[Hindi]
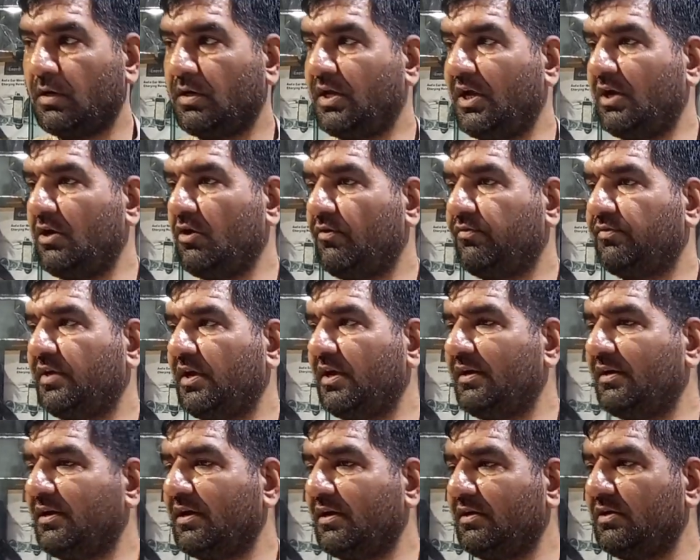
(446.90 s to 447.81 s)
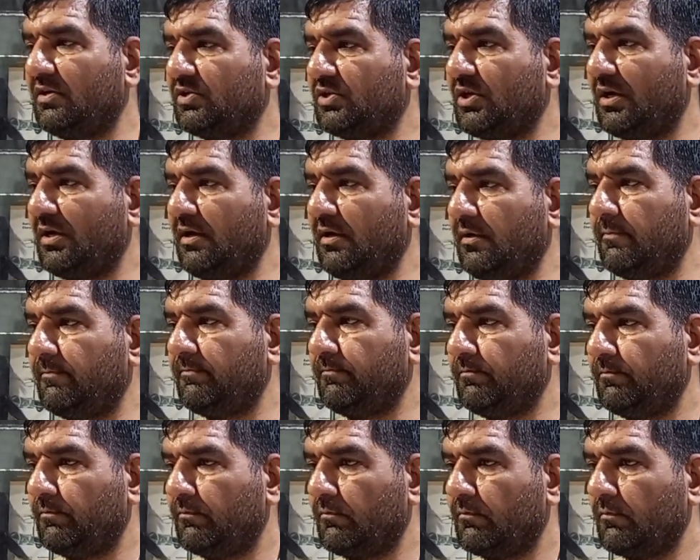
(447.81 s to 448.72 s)
टेन ऑफ टेन कंडीशन है
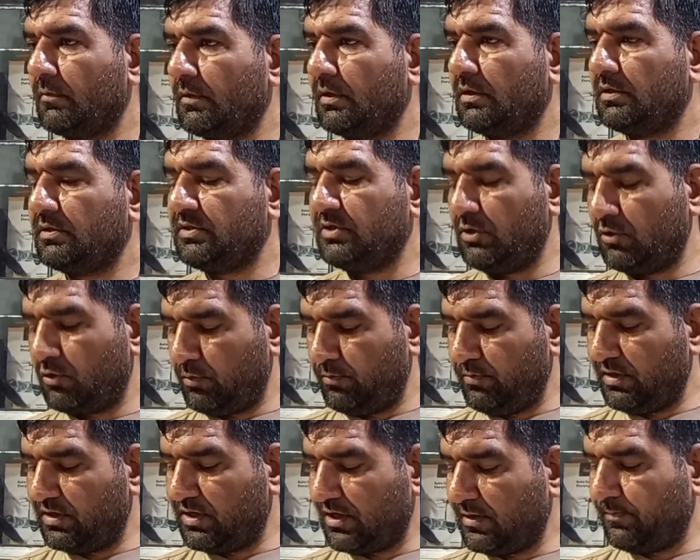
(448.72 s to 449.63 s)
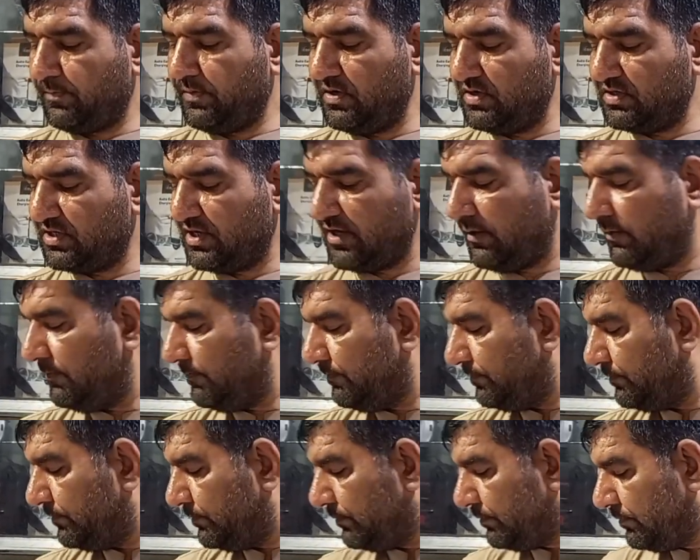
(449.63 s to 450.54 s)
ज़ीरो मीटर पीस है
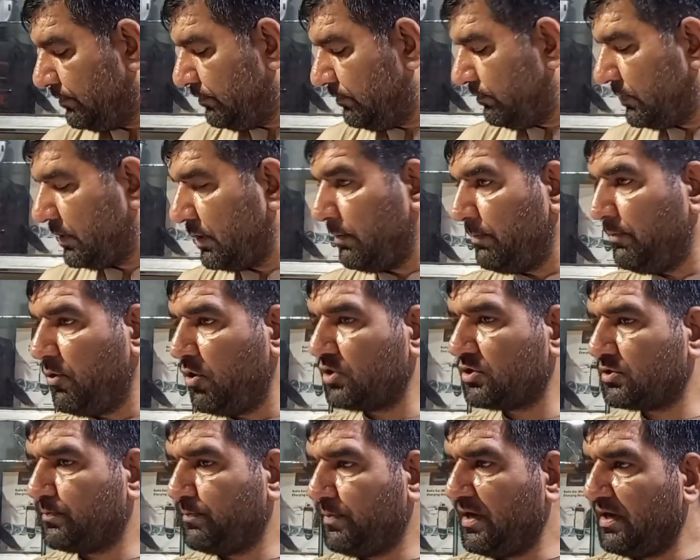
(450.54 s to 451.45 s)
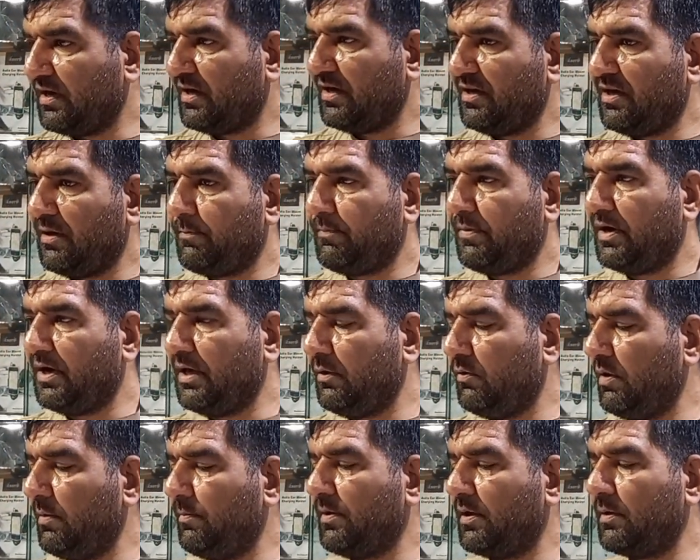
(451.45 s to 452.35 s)
बॉक्स पे के ये पड़े
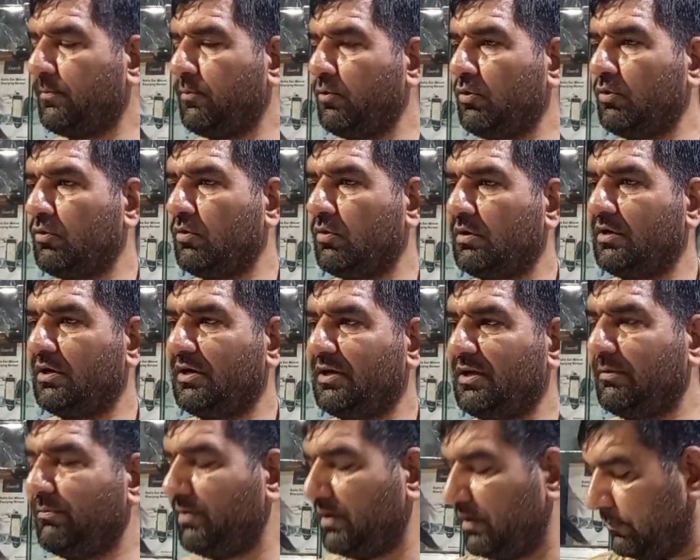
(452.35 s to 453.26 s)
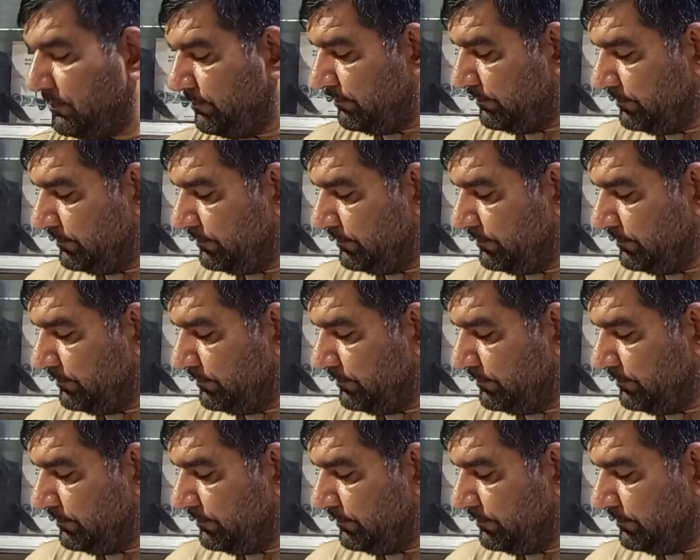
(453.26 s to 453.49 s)
हुए भरपूर क्वांटिटी में